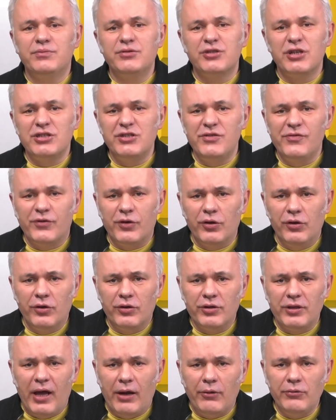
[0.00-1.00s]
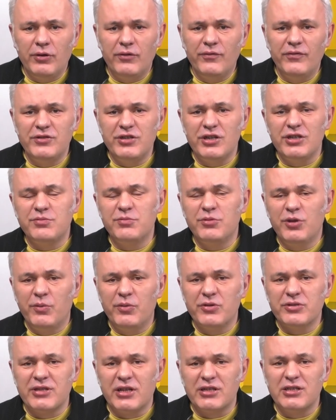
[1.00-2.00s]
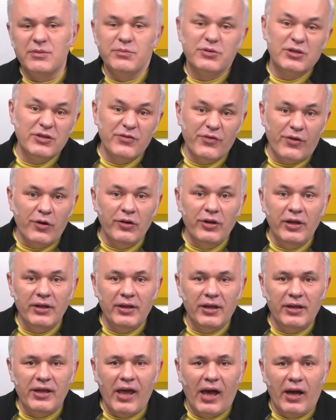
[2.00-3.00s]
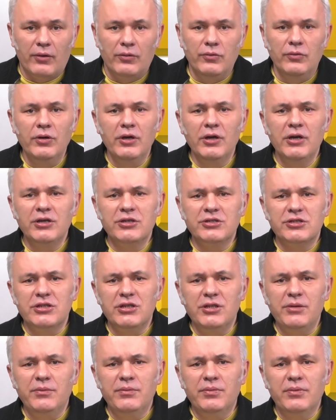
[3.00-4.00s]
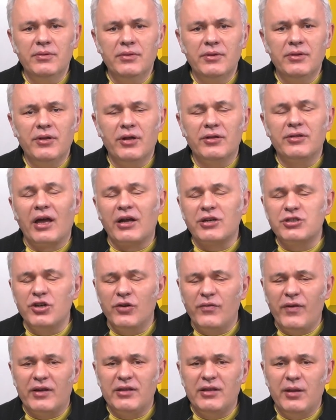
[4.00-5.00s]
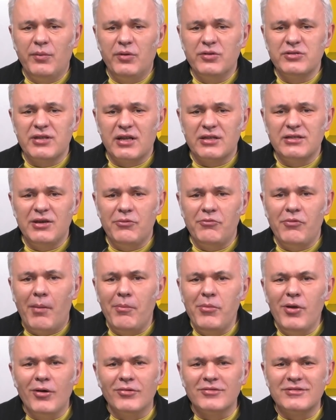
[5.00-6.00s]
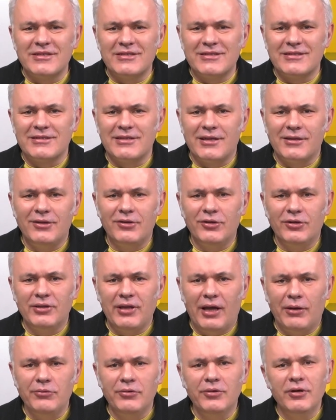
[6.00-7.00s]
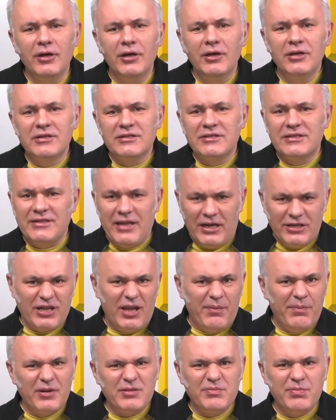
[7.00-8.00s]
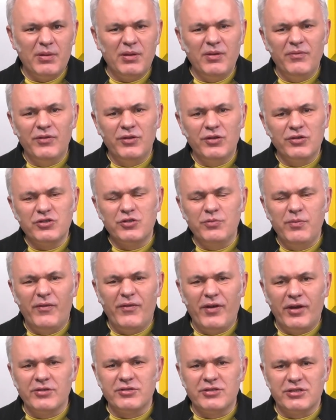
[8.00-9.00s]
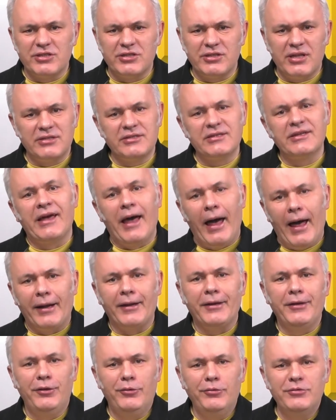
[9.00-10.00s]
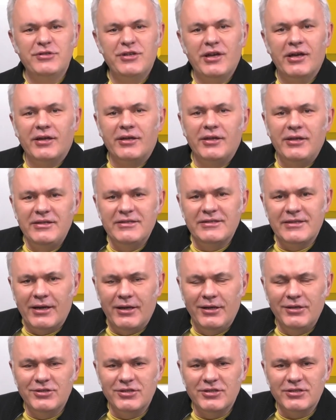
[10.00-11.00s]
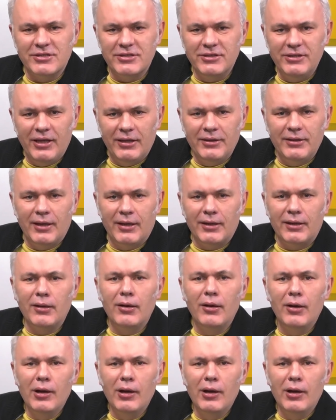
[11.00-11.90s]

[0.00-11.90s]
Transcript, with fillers: przeciwko lockdownom, widzieliśmy demonstracje przeciwko Netanyahu, czyli no, tak czy owak demonstracje łamiące zasady lockdownu. Z naszej perspektywy to zdumiewające, że tacy karni ludzie jak Izraelczycy jednak